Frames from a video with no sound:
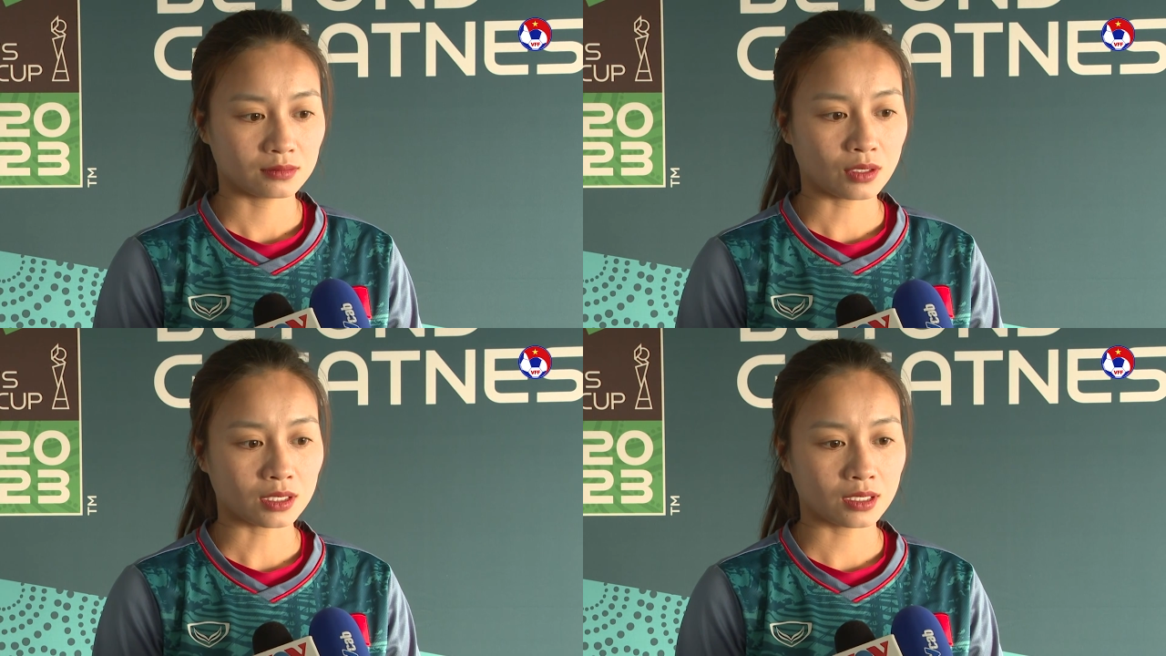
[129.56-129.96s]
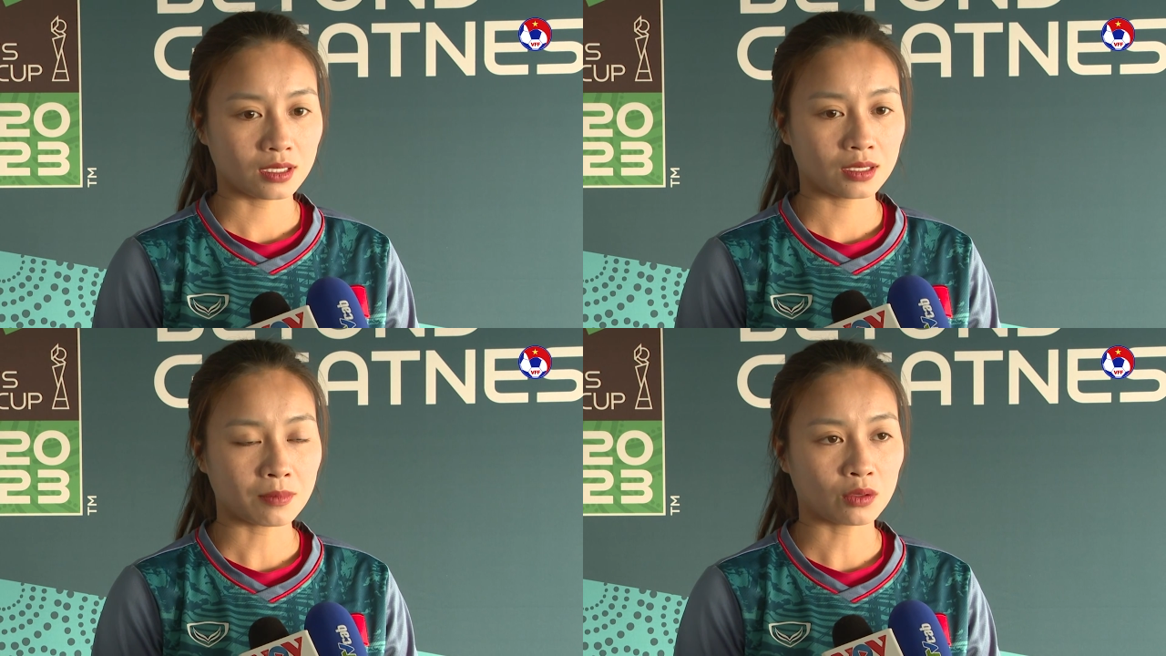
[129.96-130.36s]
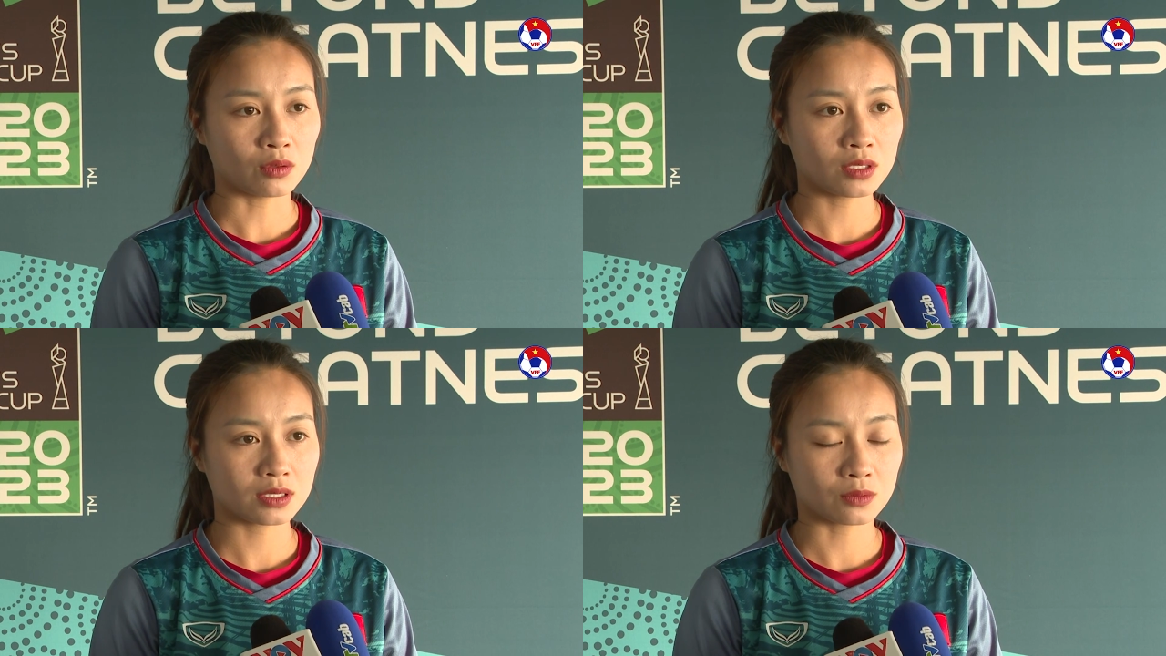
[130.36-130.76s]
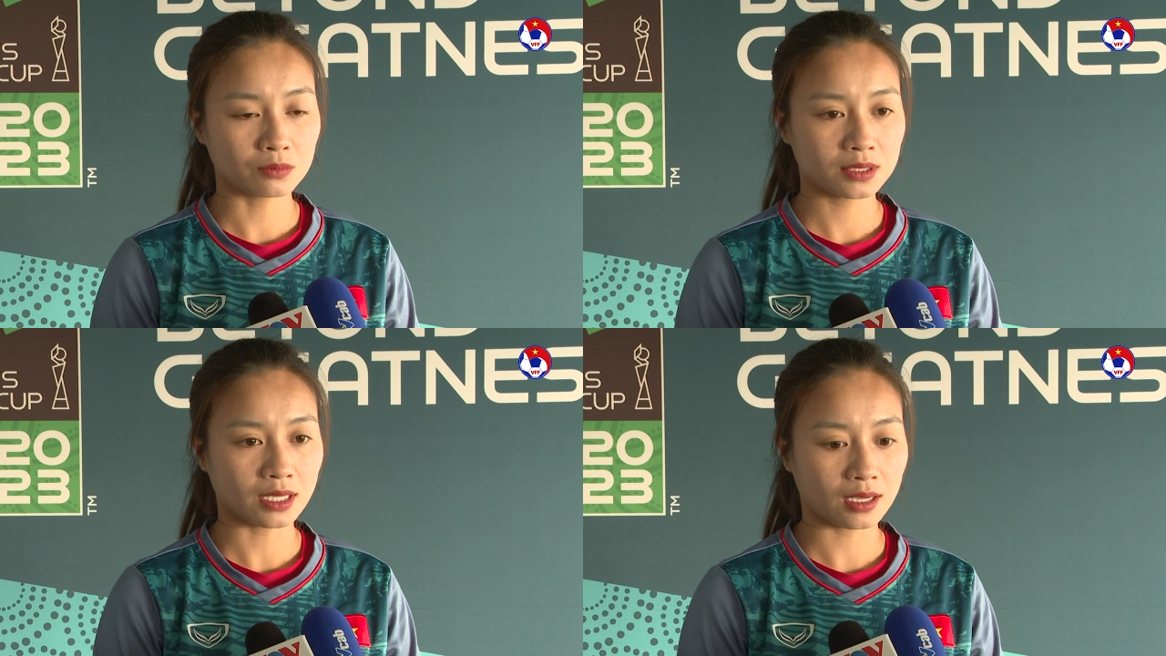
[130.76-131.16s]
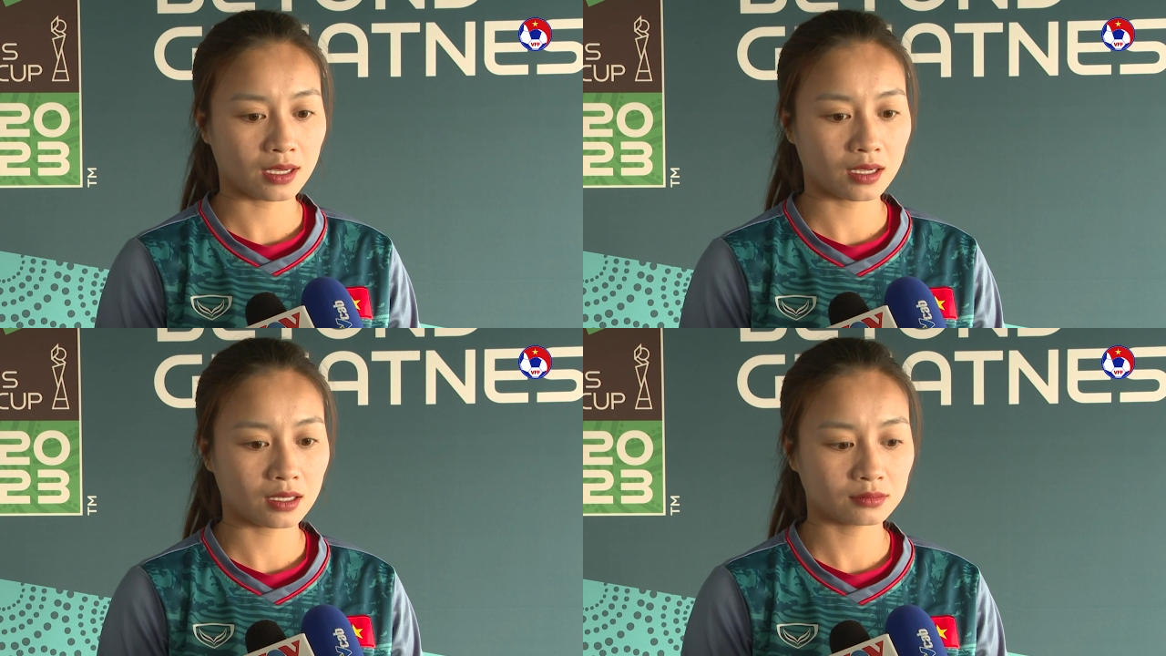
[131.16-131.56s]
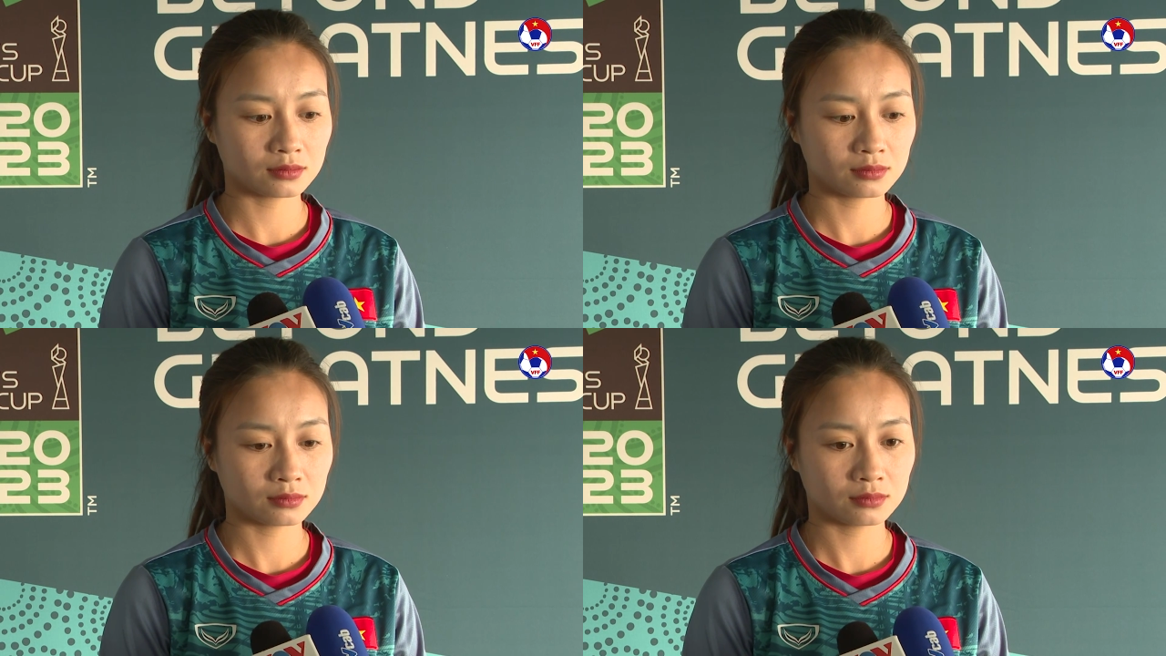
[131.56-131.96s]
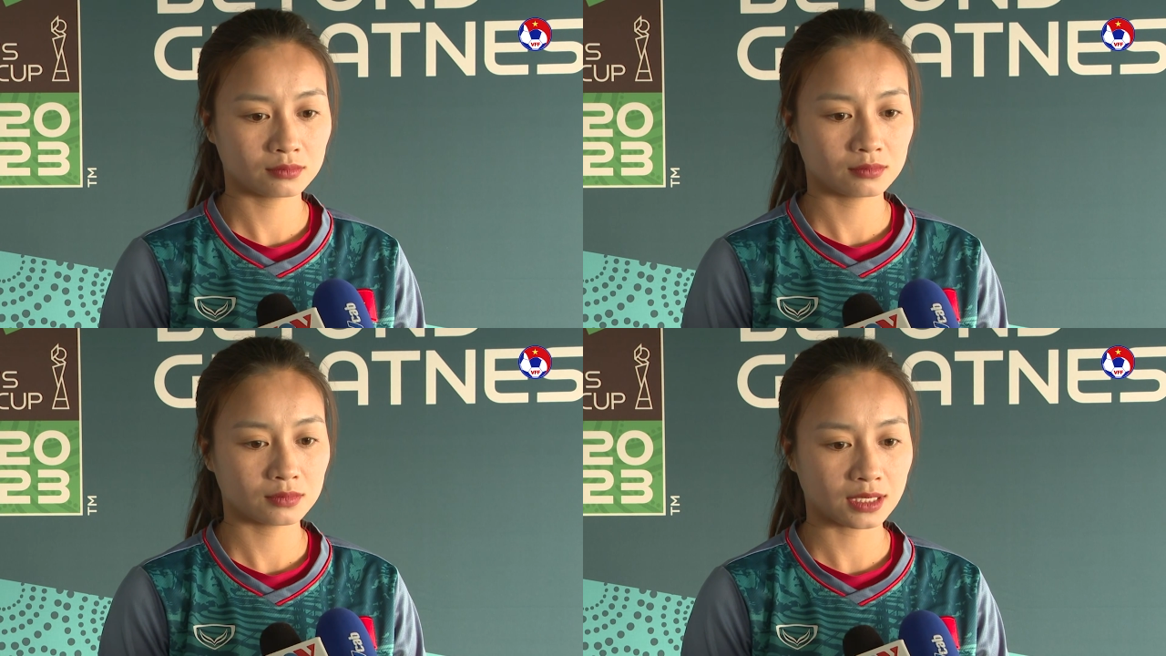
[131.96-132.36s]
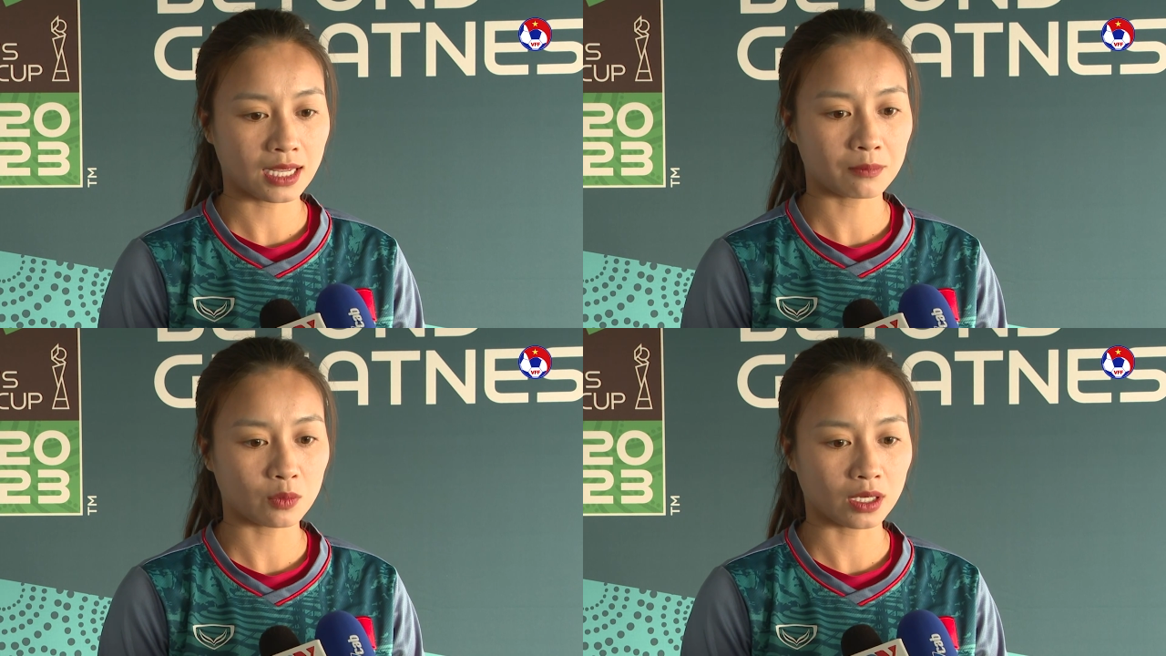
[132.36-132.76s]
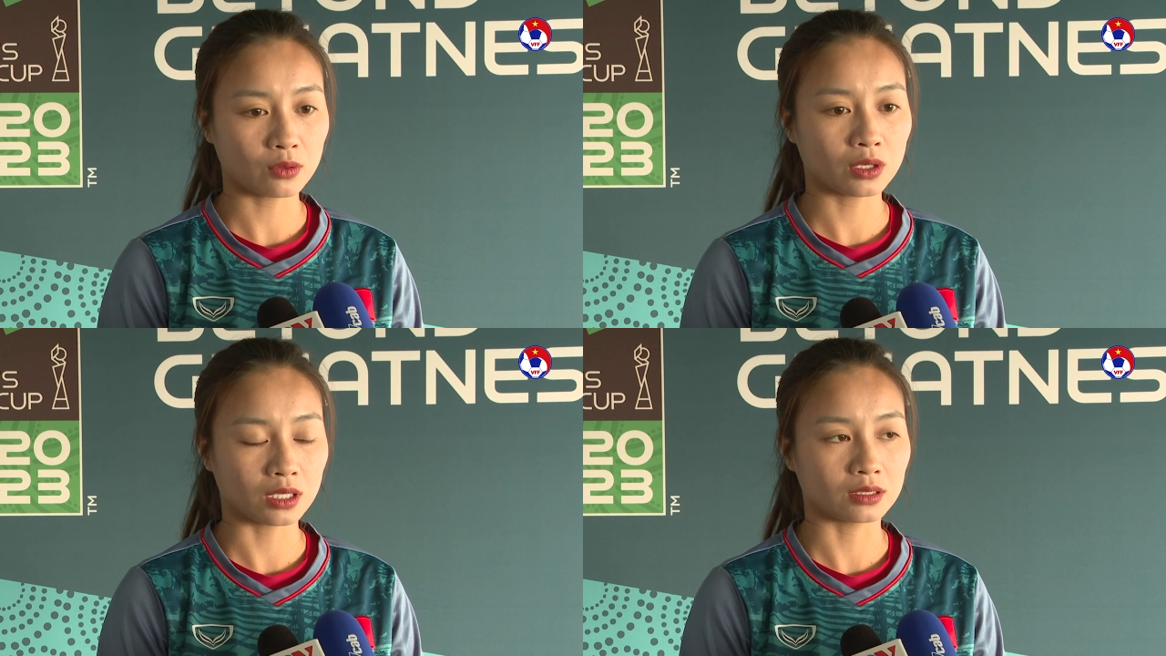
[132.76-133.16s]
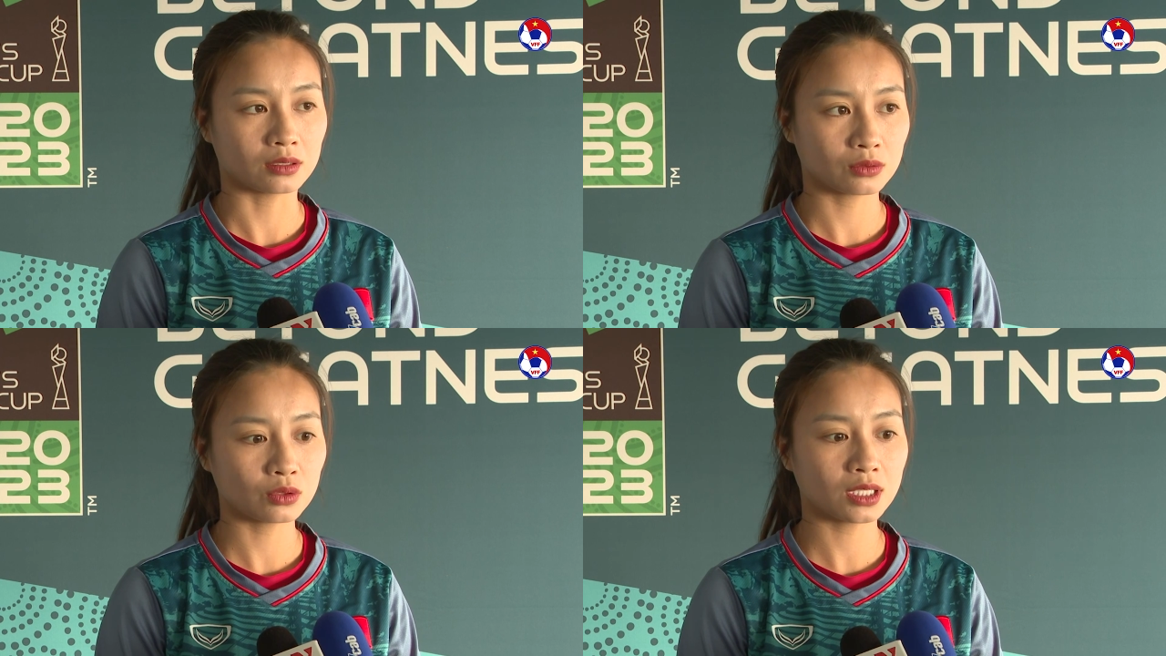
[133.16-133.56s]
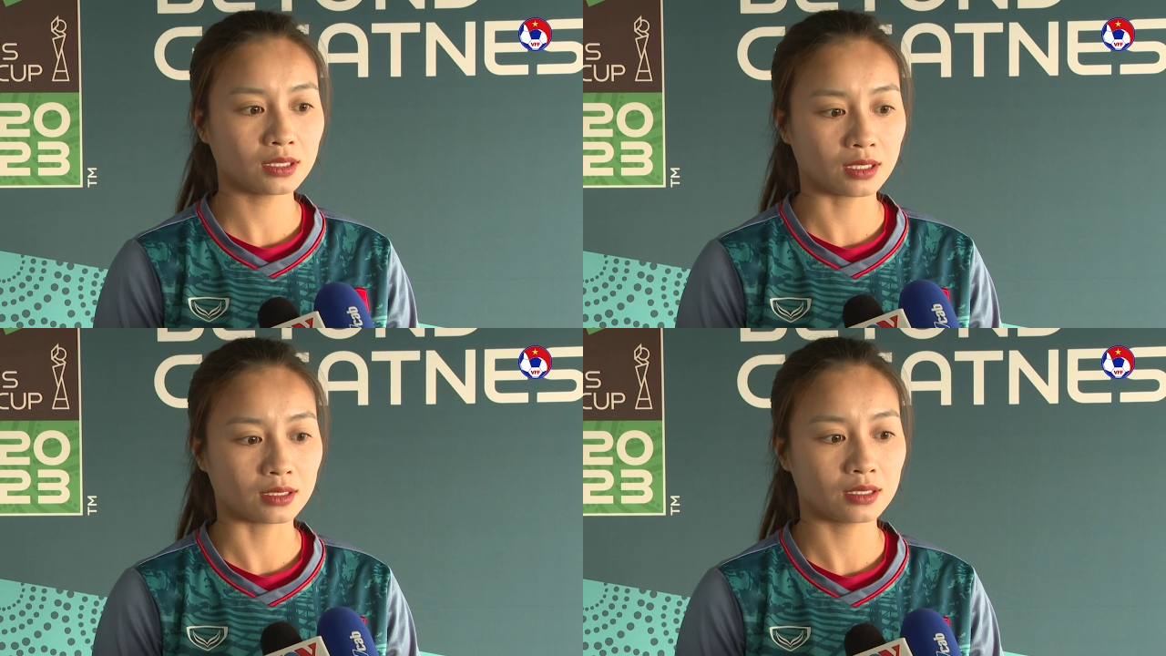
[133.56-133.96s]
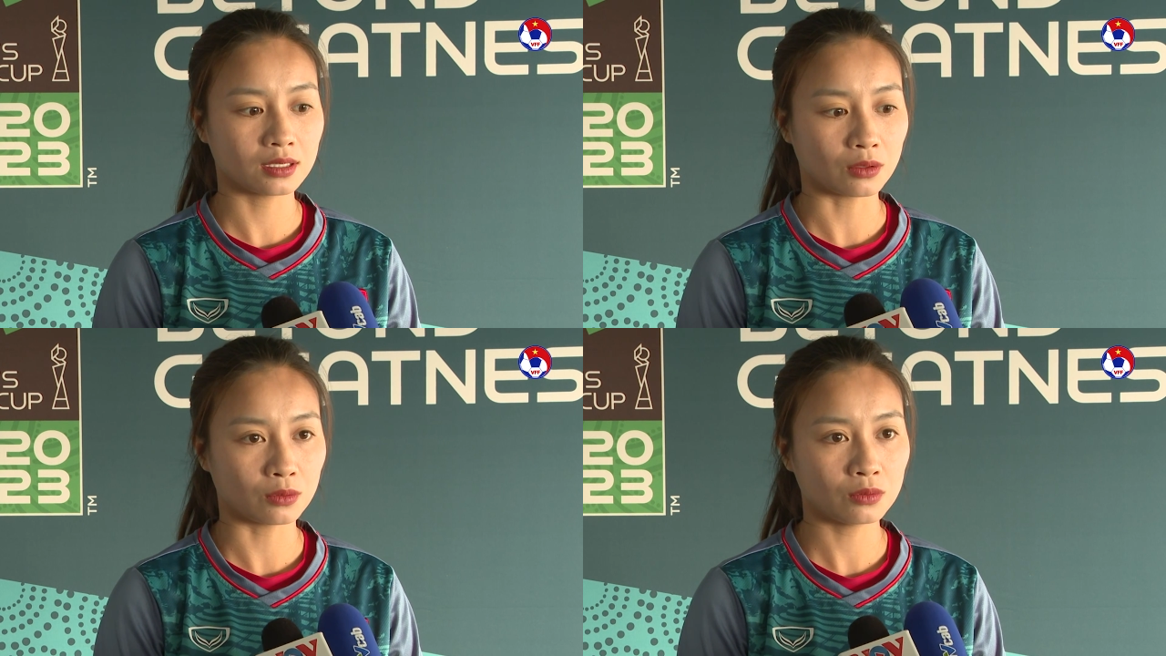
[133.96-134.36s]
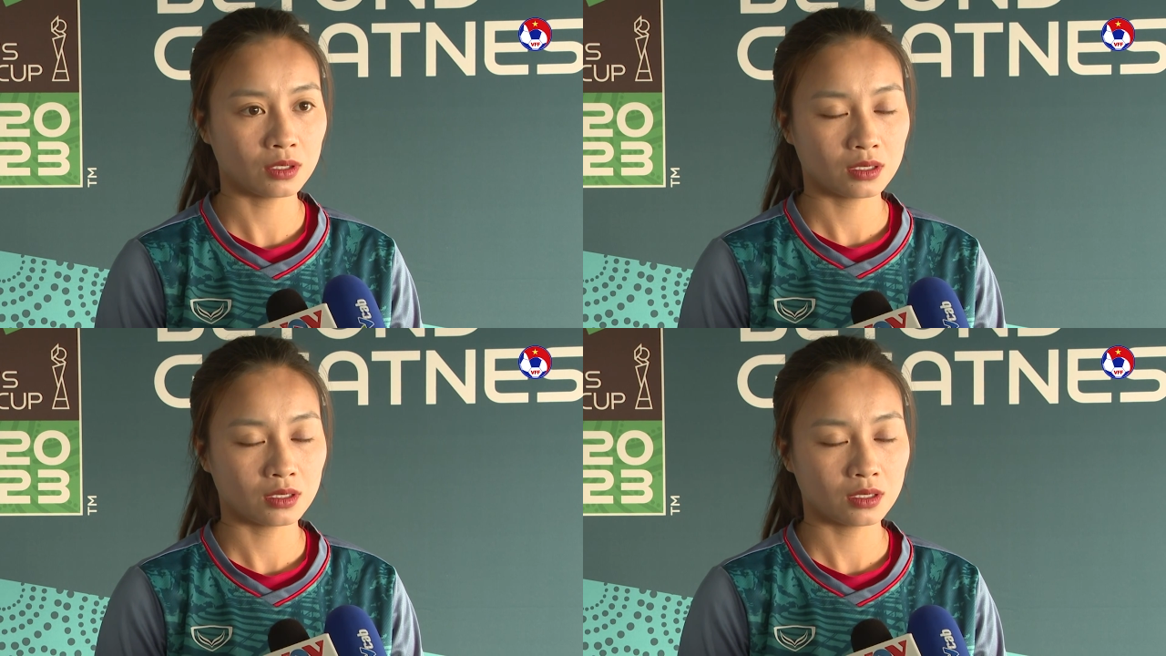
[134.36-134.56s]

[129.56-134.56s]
Loan nghĩ ban huấn luyện cũng sẽ ra một cái đội hình tốt nhất để thi đấu,